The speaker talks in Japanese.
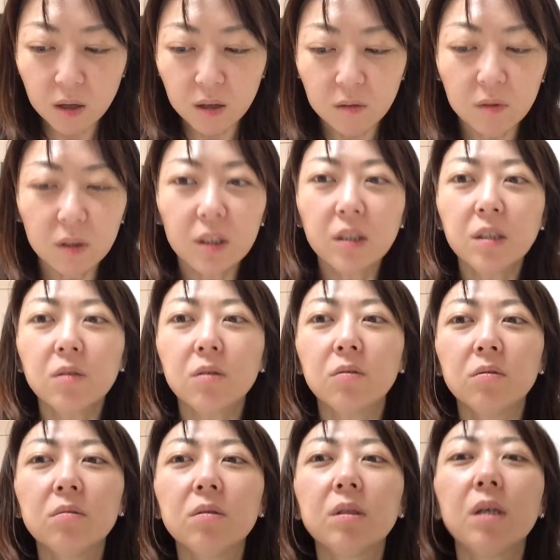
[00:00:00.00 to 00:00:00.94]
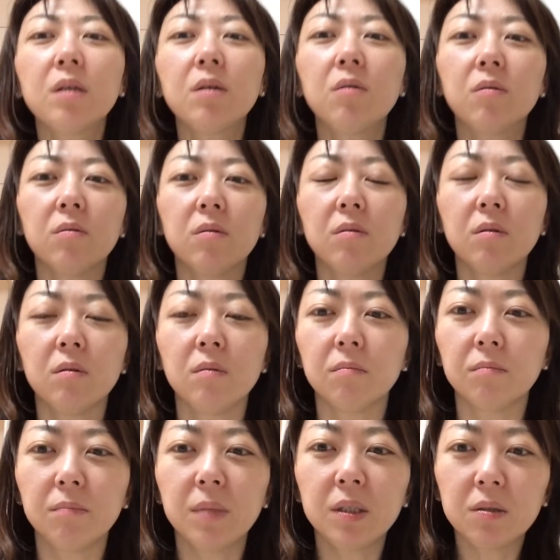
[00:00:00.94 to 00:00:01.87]
私この作業
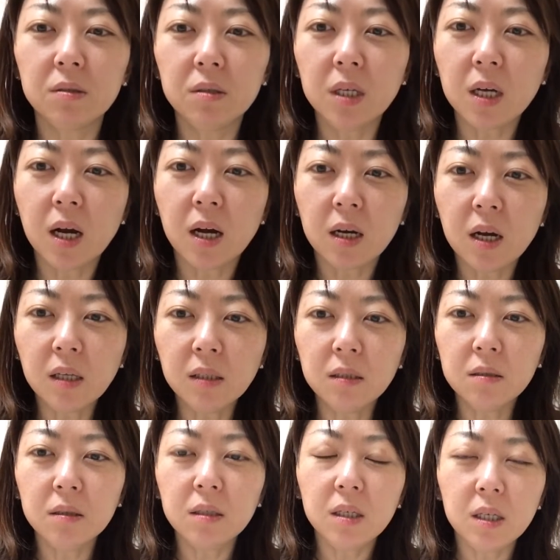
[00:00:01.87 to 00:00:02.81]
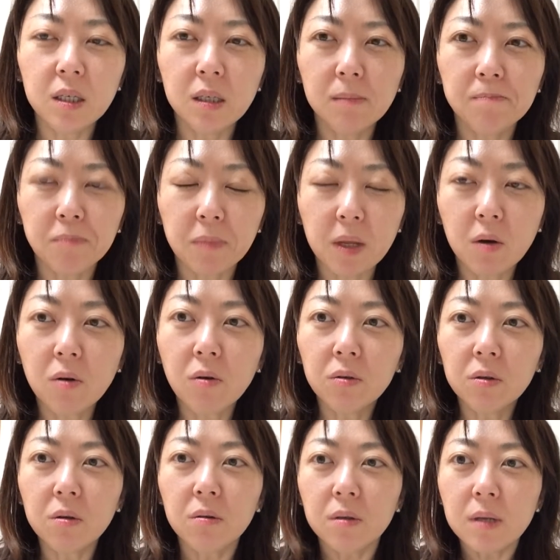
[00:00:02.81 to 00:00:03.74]
を別に書かずに口
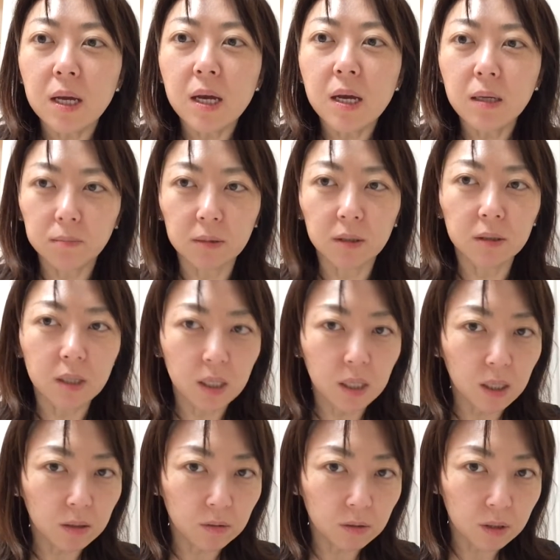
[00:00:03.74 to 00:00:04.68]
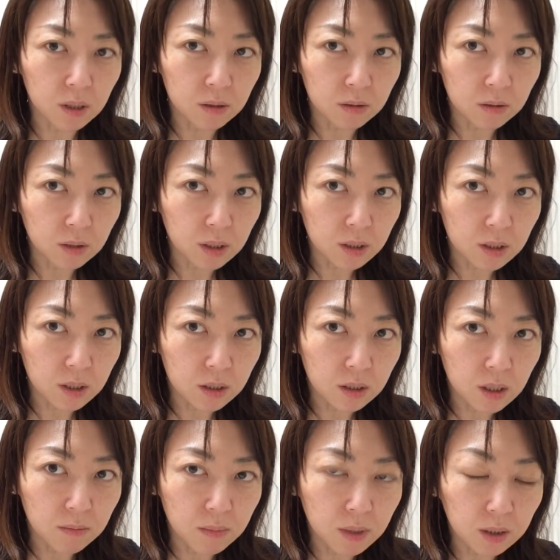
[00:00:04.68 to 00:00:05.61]
頭でクライアントさんとやっちゃっ
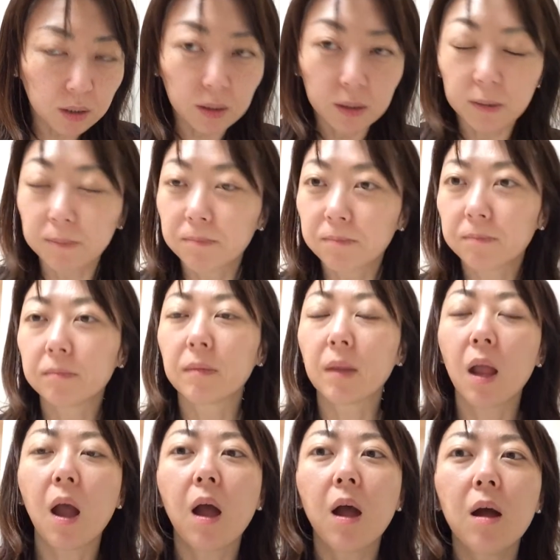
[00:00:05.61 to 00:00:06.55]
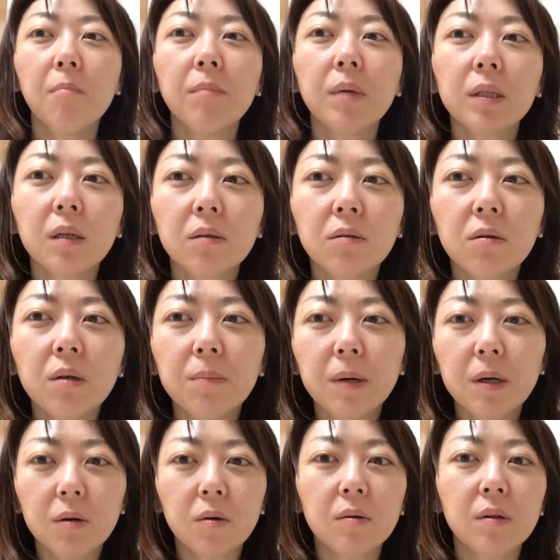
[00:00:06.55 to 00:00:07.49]
てます。まあ、例え
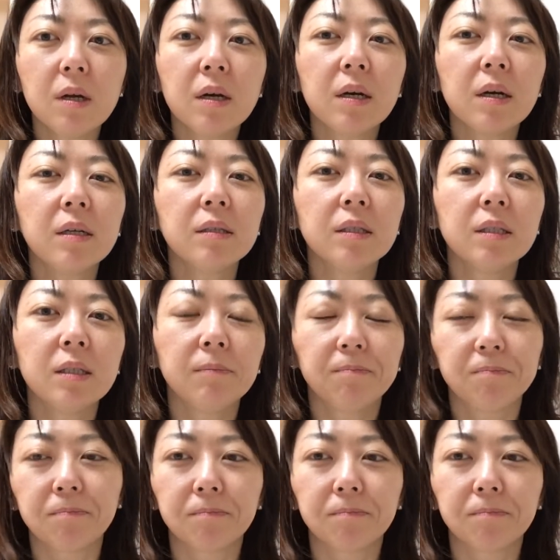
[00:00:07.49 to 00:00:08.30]
ばこんな感じ。